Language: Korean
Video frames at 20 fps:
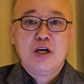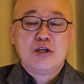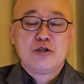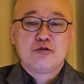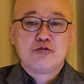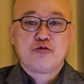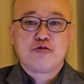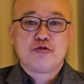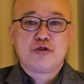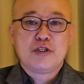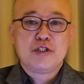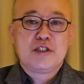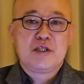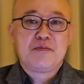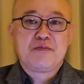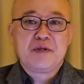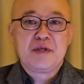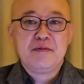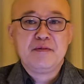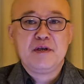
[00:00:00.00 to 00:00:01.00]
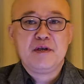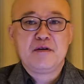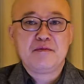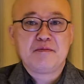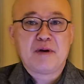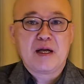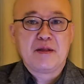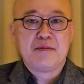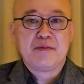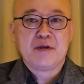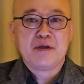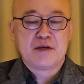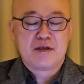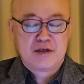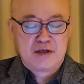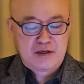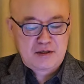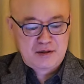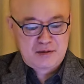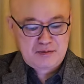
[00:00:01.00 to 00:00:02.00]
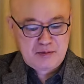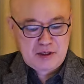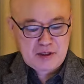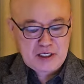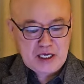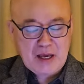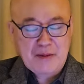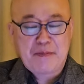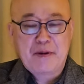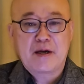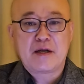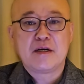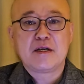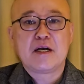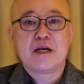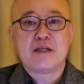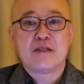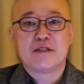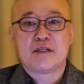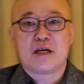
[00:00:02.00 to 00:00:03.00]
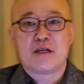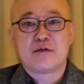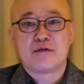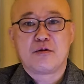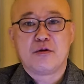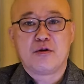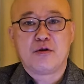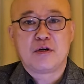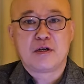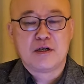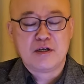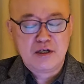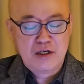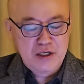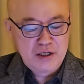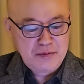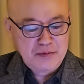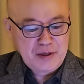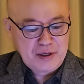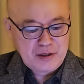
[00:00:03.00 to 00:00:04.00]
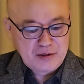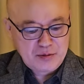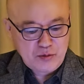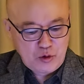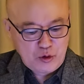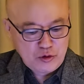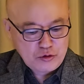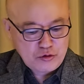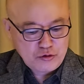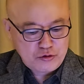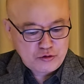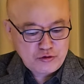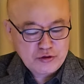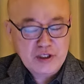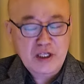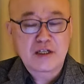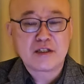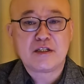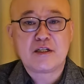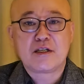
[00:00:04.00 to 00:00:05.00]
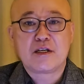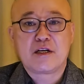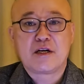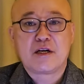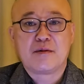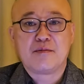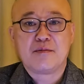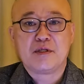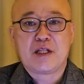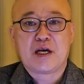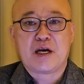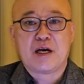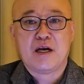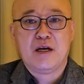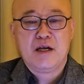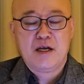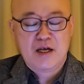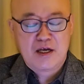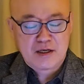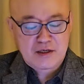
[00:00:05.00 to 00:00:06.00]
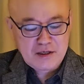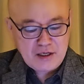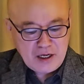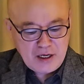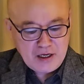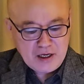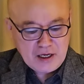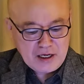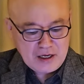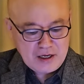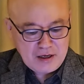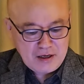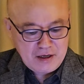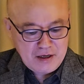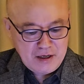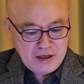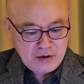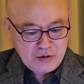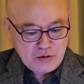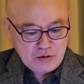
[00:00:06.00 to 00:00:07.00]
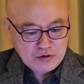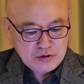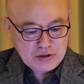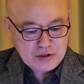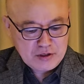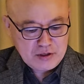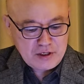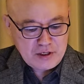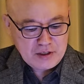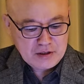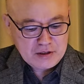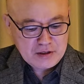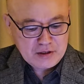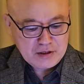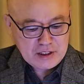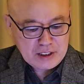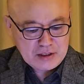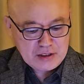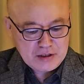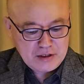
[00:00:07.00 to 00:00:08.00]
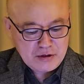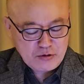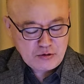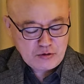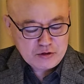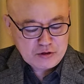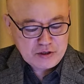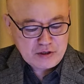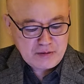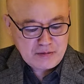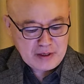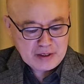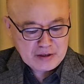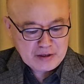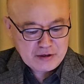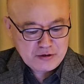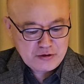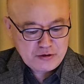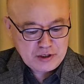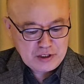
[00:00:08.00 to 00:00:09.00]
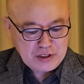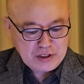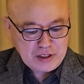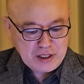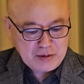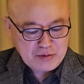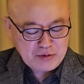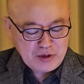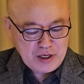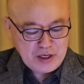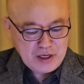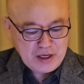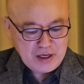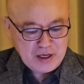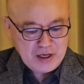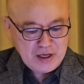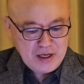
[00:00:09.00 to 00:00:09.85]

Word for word: 누구든지 비명 반명은 뭐 개파를 가리지 않고 걸리면 모두 출당시켜라 합니다. 그래야 공천에서 자신들이 공천을 받을 수 있기 때문에